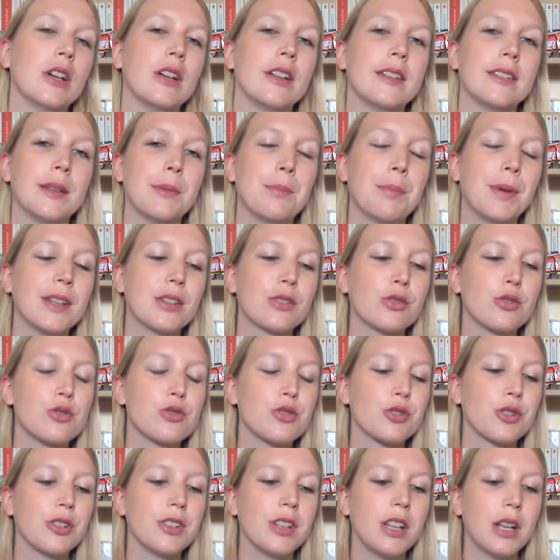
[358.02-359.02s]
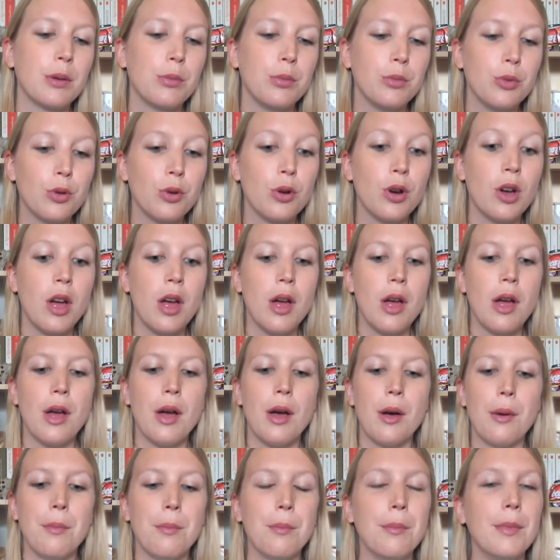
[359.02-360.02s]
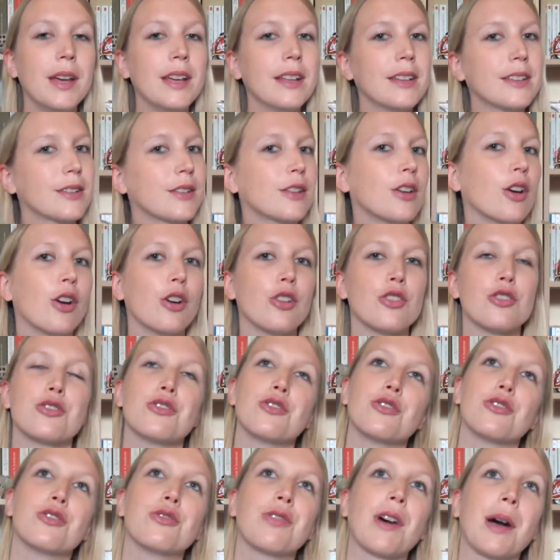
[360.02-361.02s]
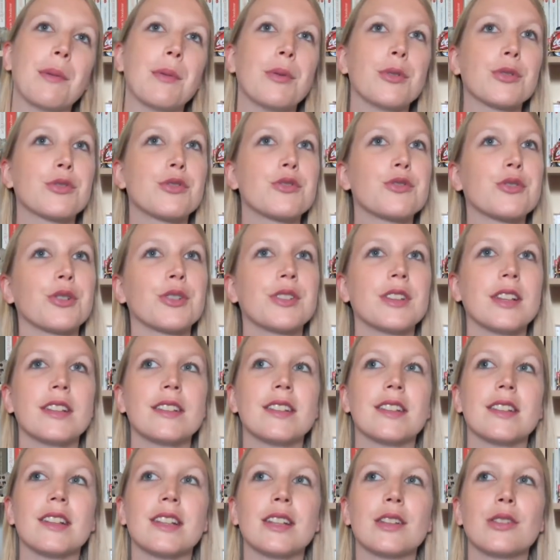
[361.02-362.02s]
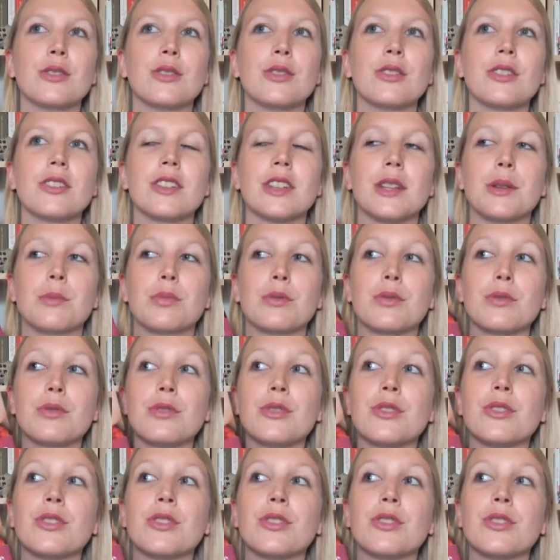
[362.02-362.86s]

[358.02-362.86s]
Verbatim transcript: c'est pas ce que je connais le mieux. Mais ce que euh, vraiment ce que je retiens de cette lecture, c'est bon